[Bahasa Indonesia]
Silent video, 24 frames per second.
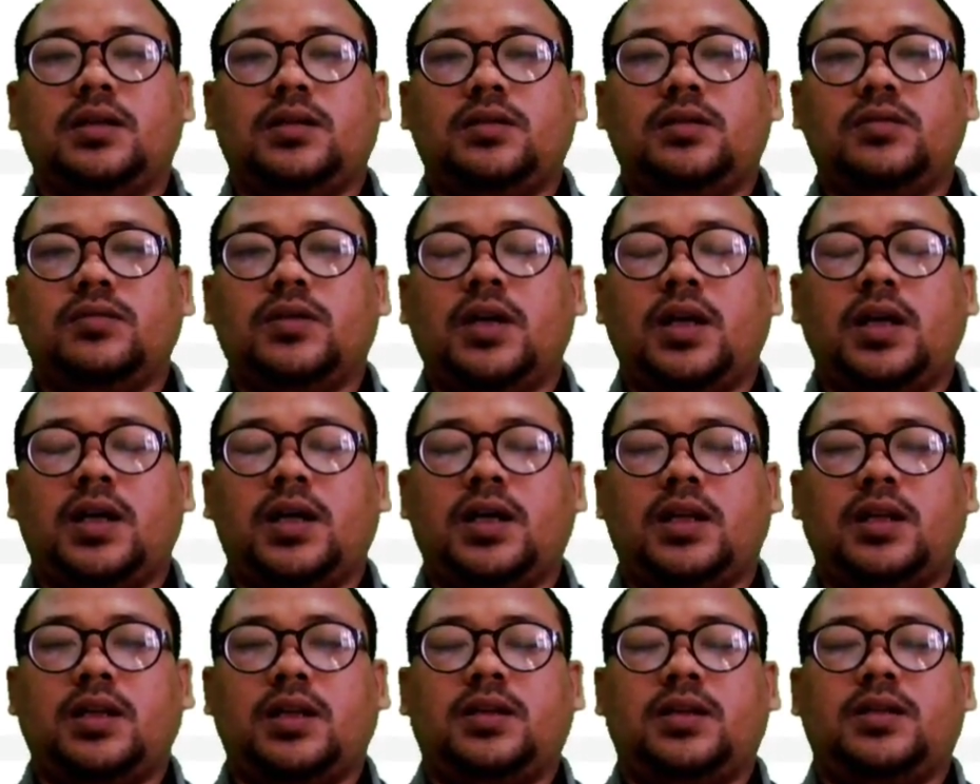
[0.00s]
dua
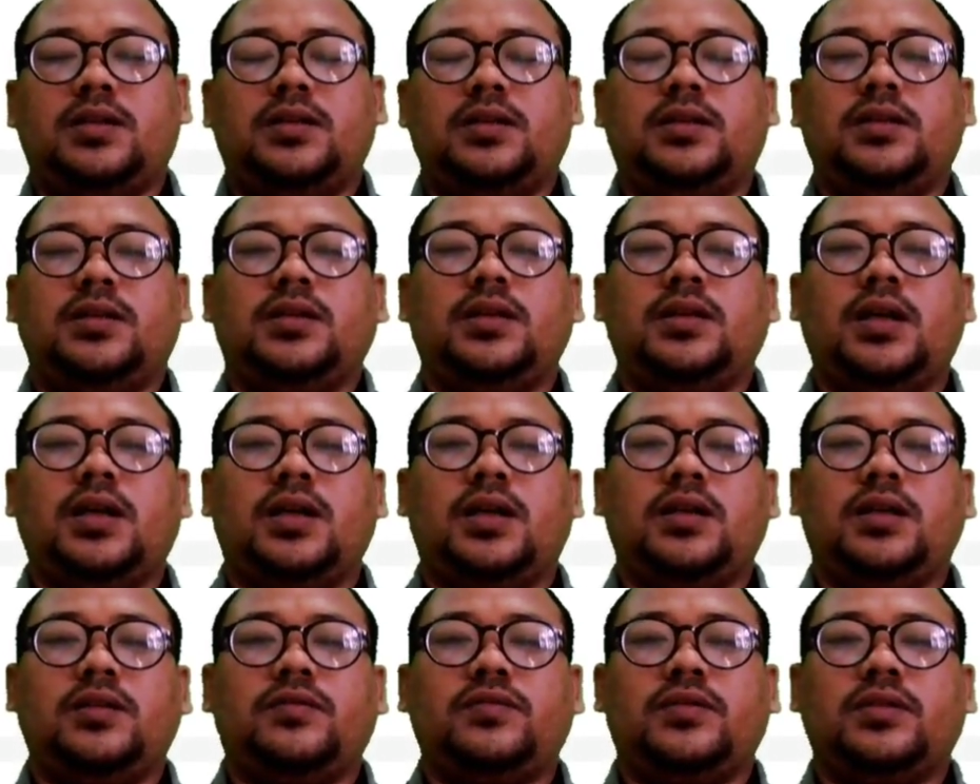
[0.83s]
hal,
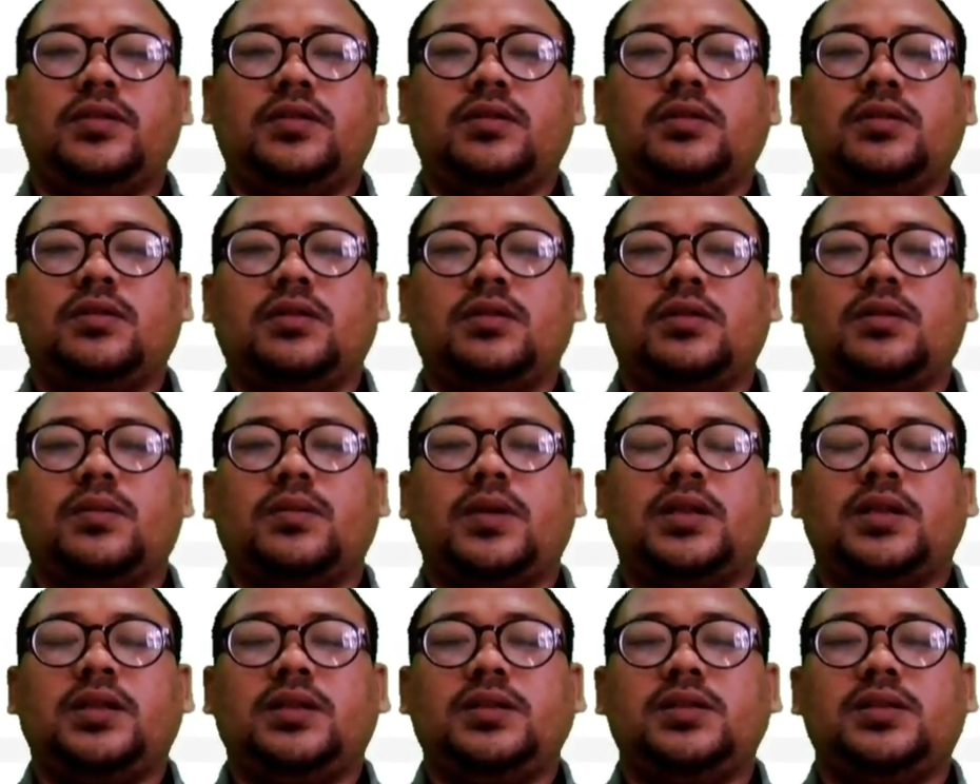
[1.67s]
yakni footnote
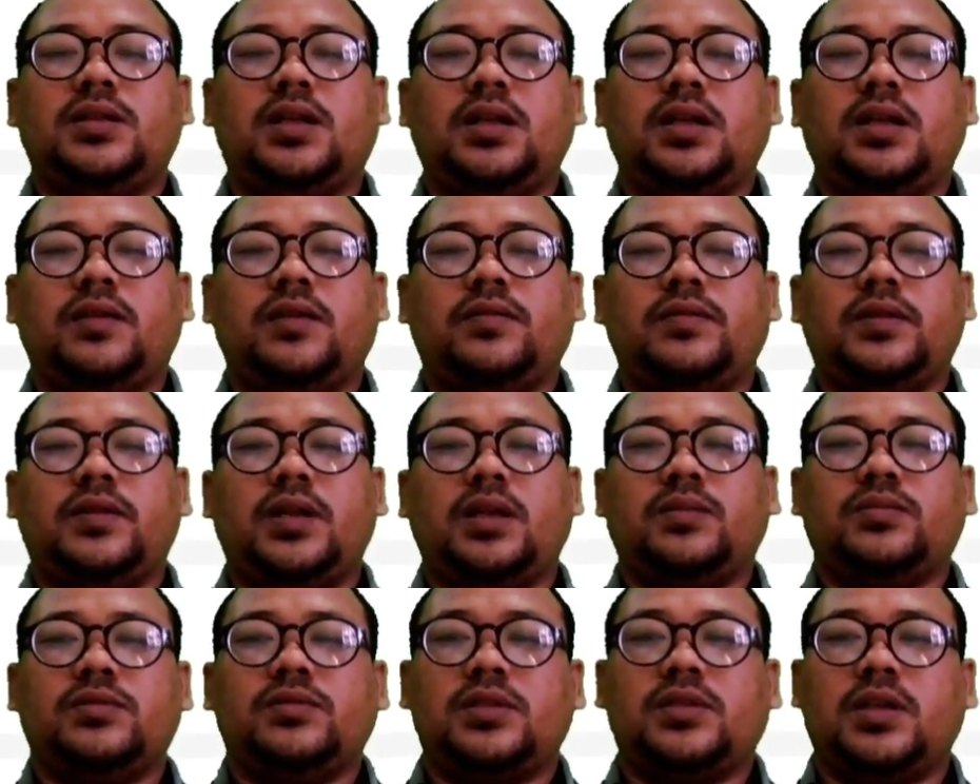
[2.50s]
otomatis dan
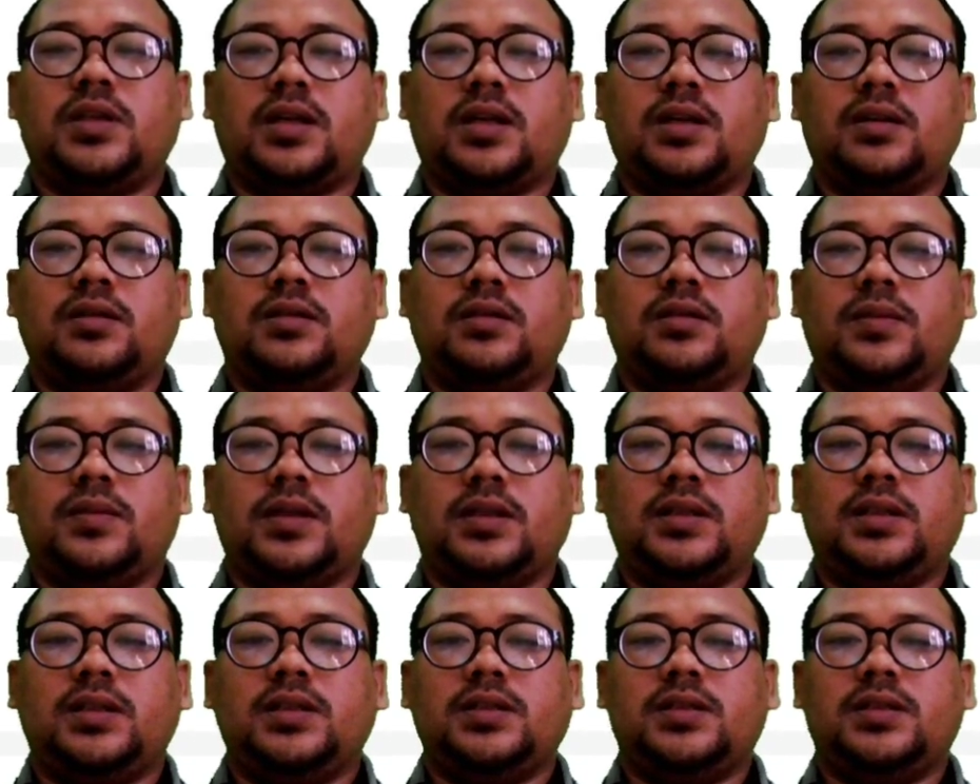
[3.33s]
daftar pustaka
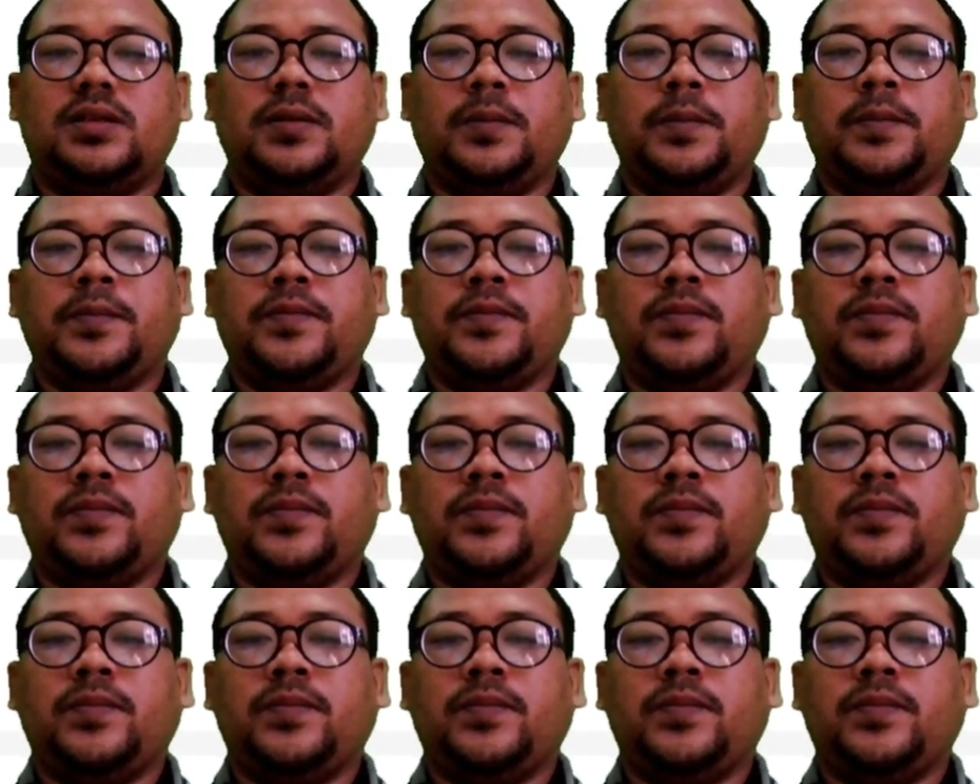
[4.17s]
otomatis.